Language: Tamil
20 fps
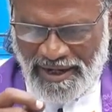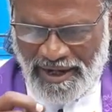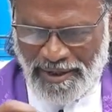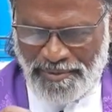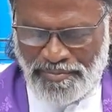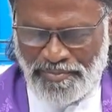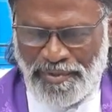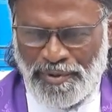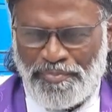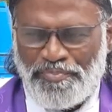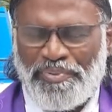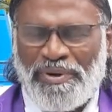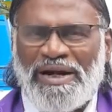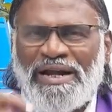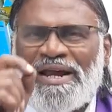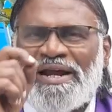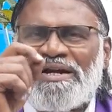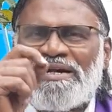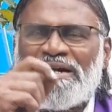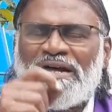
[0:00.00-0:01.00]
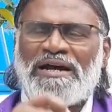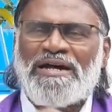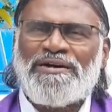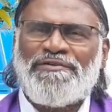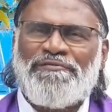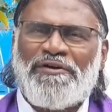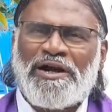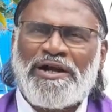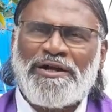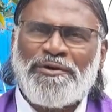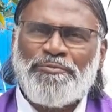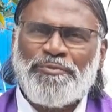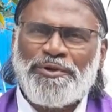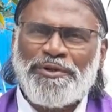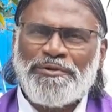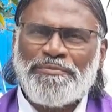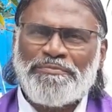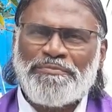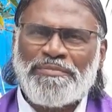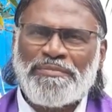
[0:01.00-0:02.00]
அன்பு பிள்ளைகளாக வாழ
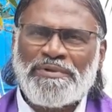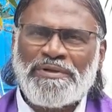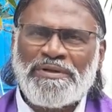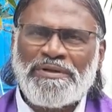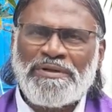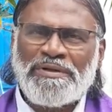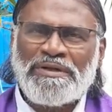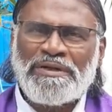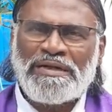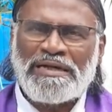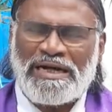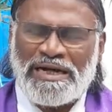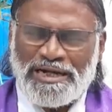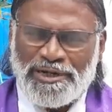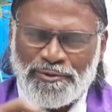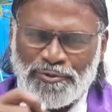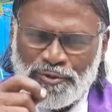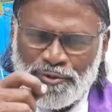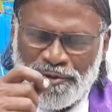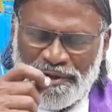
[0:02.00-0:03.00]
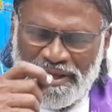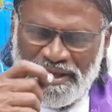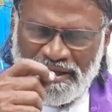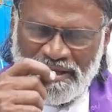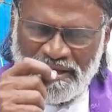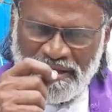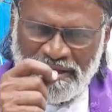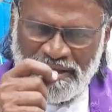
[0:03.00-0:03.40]
முடியும் கடவுளுடைய